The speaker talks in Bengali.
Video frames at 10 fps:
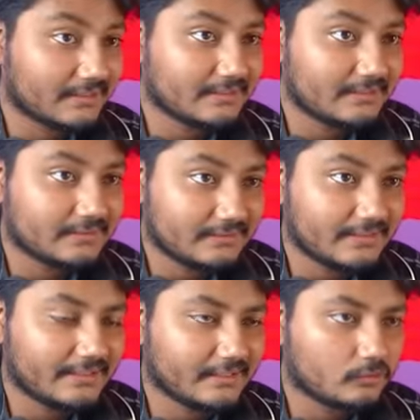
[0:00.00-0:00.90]
কি
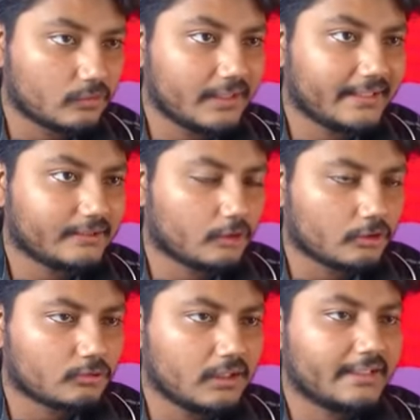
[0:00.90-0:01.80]
দিয়ে এটা খুললে এই ঘর
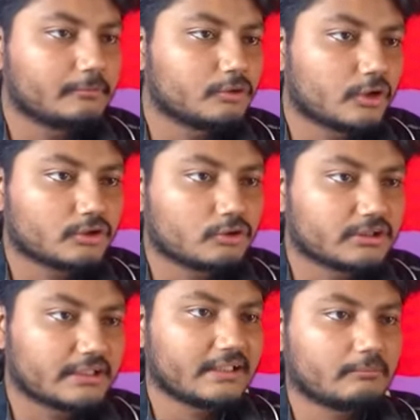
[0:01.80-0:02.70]
খুললে এর ভিতরে
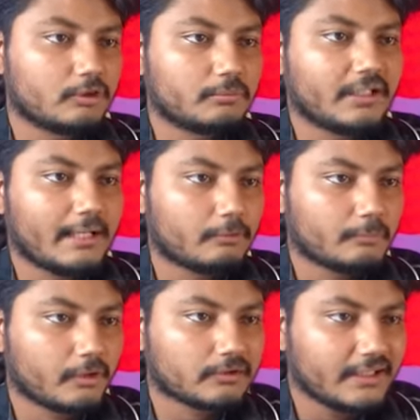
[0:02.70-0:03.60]
চল্লিশটা এ ডাব্লিউএম এর এমও
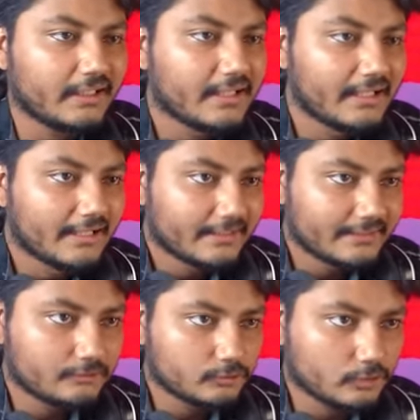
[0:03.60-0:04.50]
পাওয়া যায়
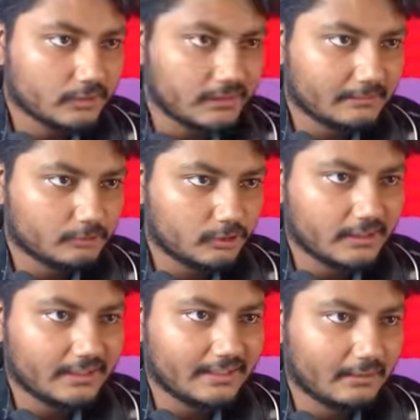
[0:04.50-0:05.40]
কিন্তু যদি এর ভিতরে
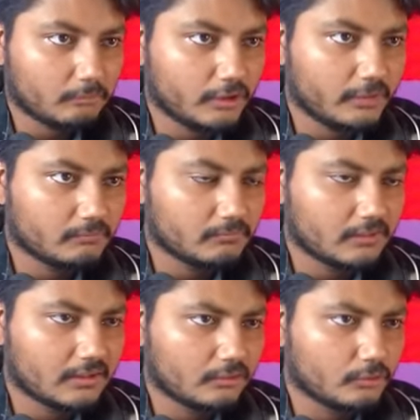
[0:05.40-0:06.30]
এ এম
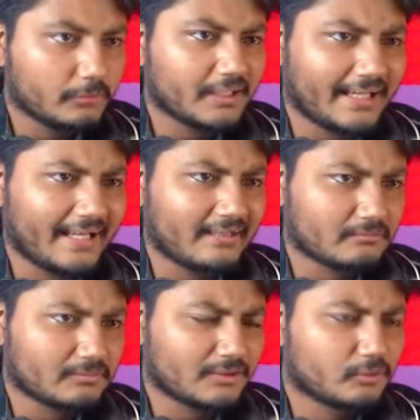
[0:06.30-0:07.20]
খুবই রেয়ার
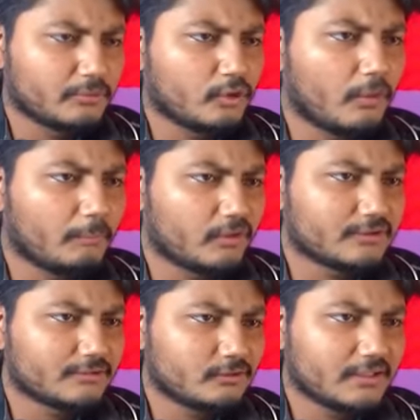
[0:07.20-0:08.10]
মানে খুবই কম পাওয়া
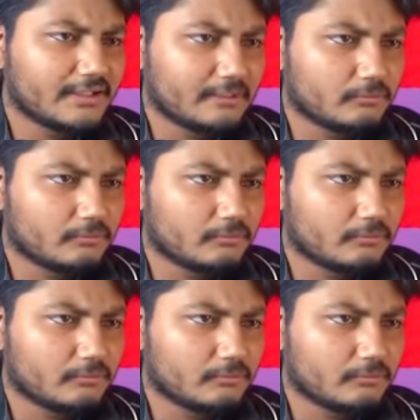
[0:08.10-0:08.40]
যায় যদি এ এর